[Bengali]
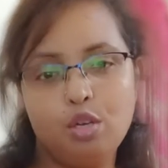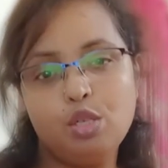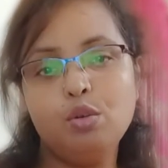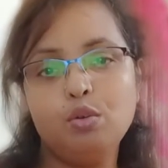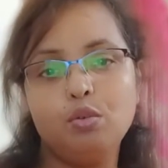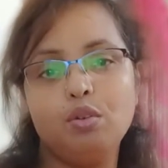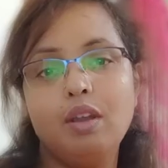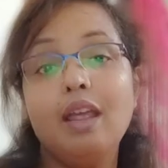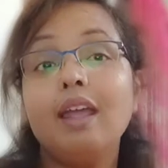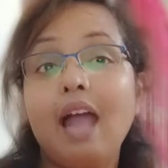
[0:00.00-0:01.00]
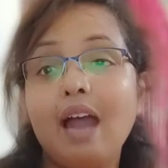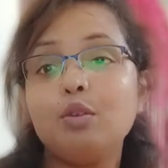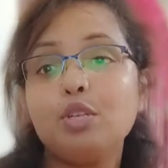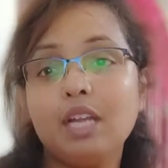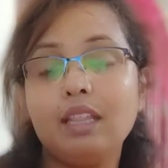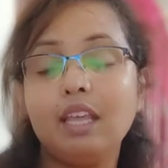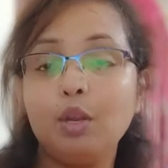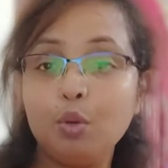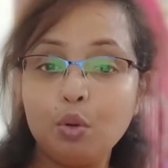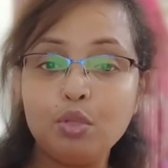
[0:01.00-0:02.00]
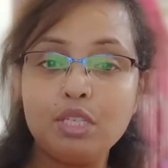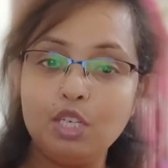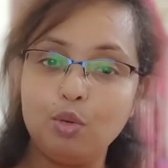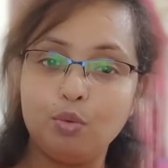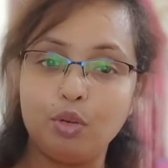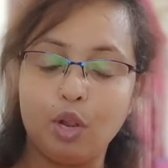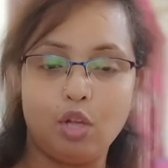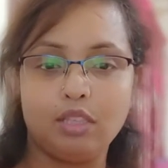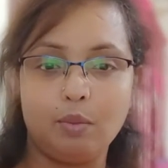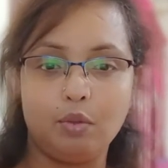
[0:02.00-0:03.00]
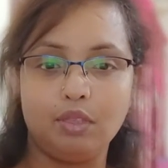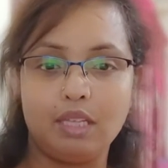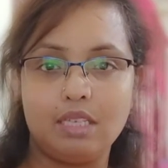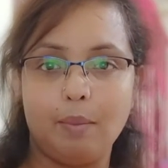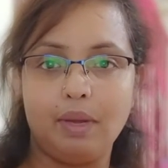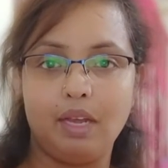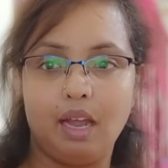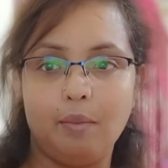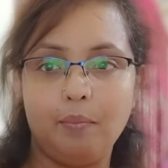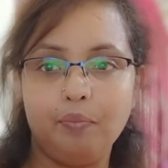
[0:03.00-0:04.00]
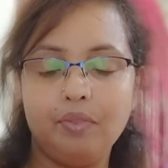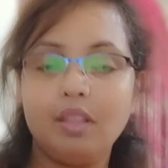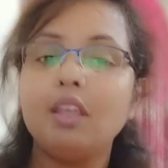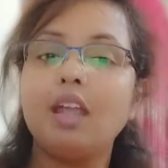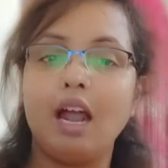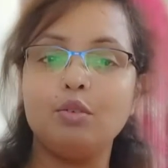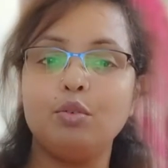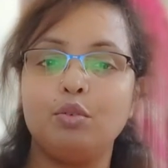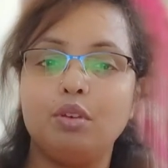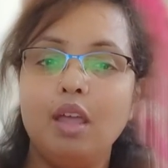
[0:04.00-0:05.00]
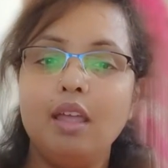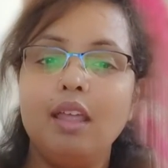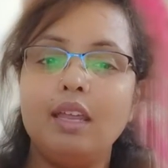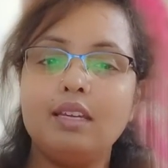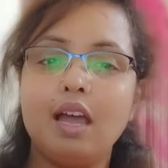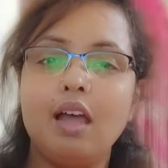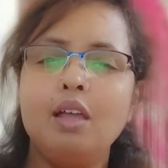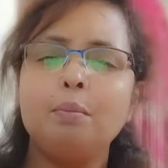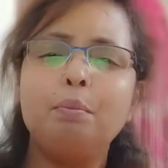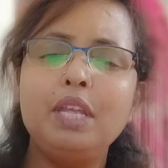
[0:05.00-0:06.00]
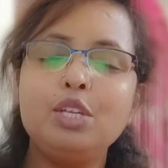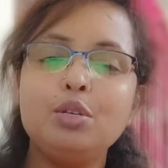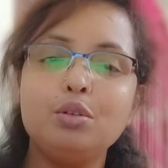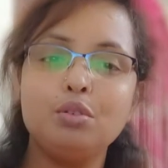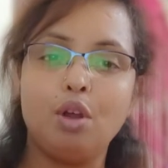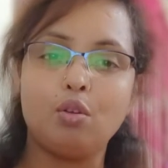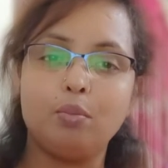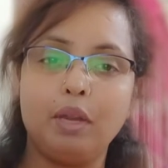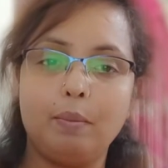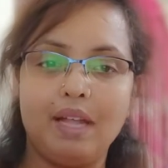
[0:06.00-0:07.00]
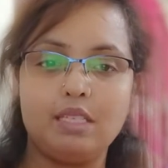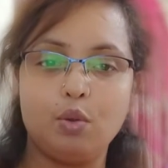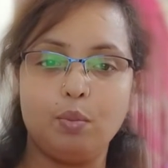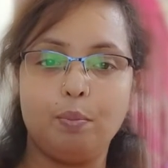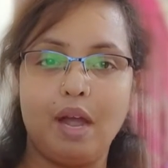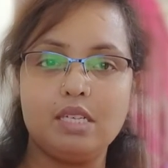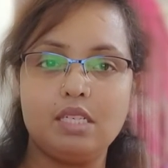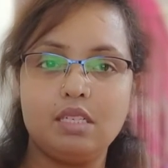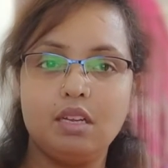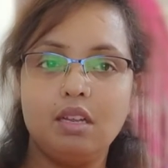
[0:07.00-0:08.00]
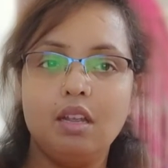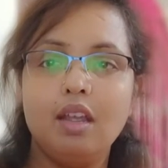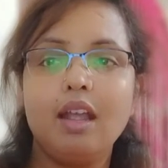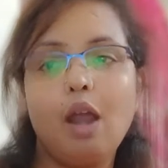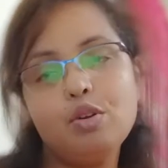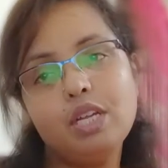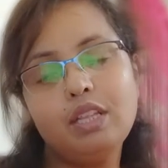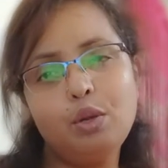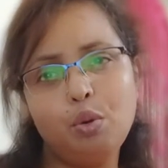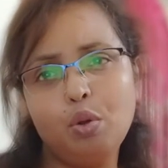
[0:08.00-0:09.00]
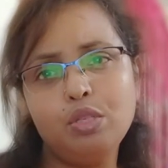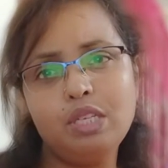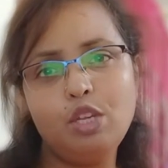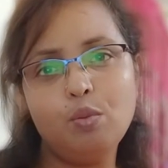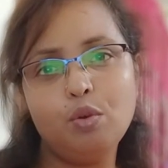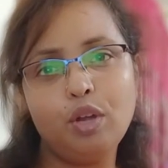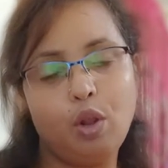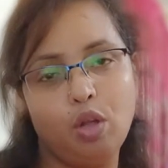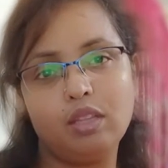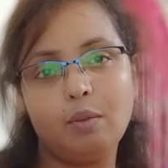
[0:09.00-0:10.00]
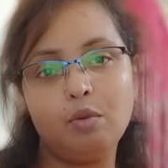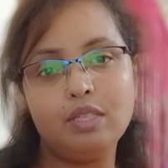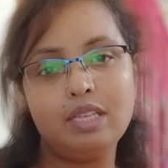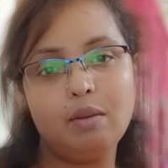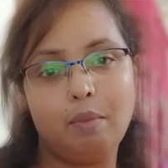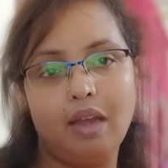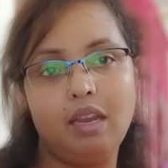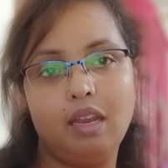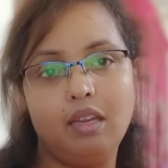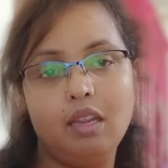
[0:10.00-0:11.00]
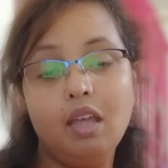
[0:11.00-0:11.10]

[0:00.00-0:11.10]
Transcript: শুনুন কারো সাথে রোজ নিয়ম করে কথা বলতে যাবেন না কারণ এটা ভীষণ রকমের বাজে অভ্যাস কারো সাথে রোজ নিয়ম করে কথা বলছেন মানেই